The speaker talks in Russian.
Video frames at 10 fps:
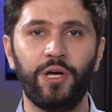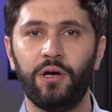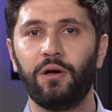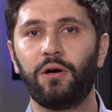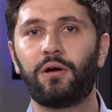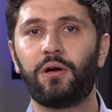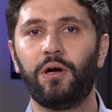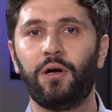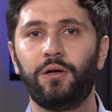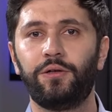ни
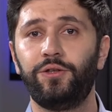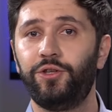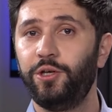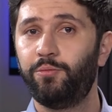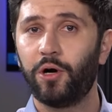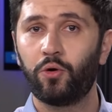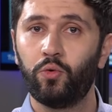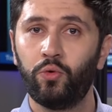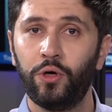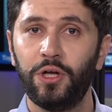Анкара, ни
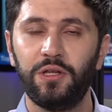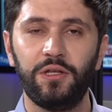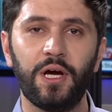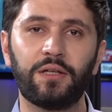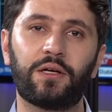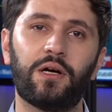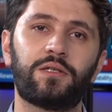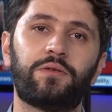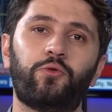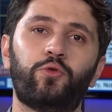Баку не
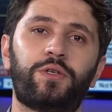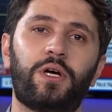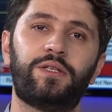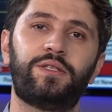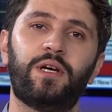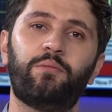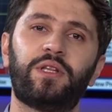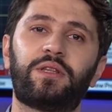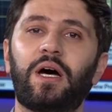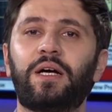отказываются от
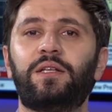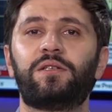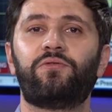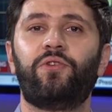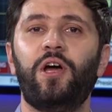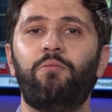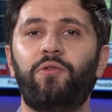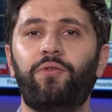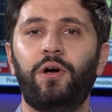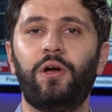темы так
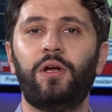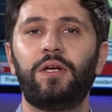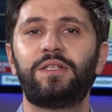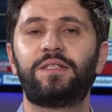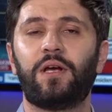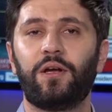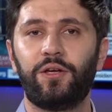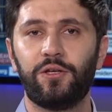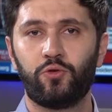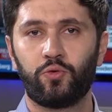называемого
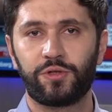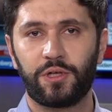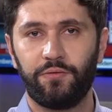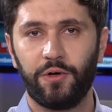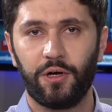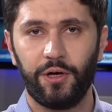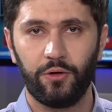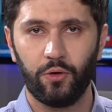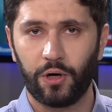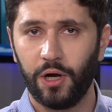Зангезурского
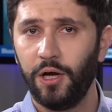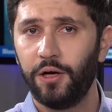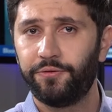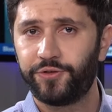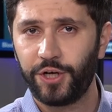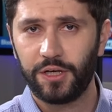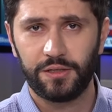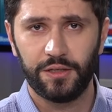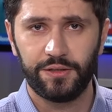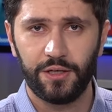коридора – в
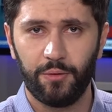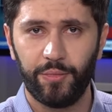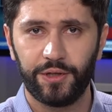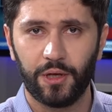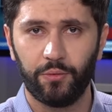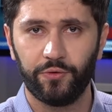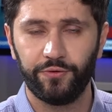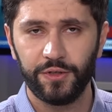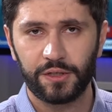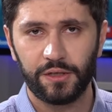частности, об этом
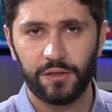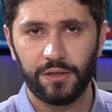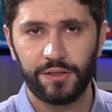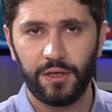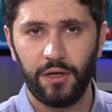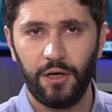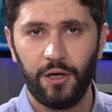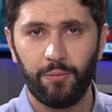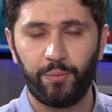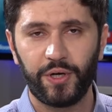высказался
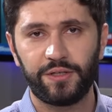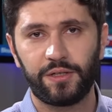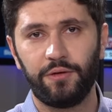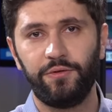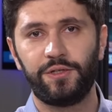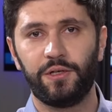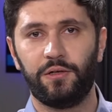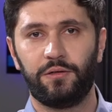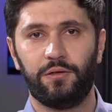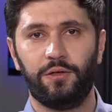
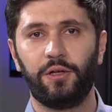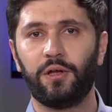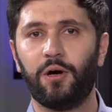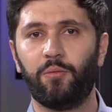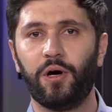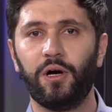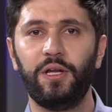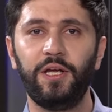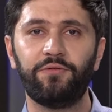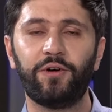представитель э, Ильхама
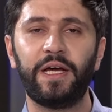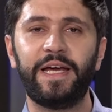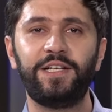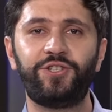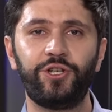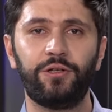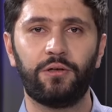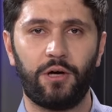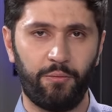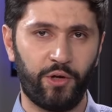Алиева
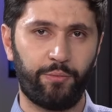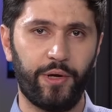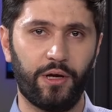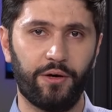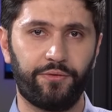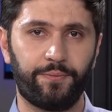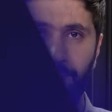Эльчин Амирбеков.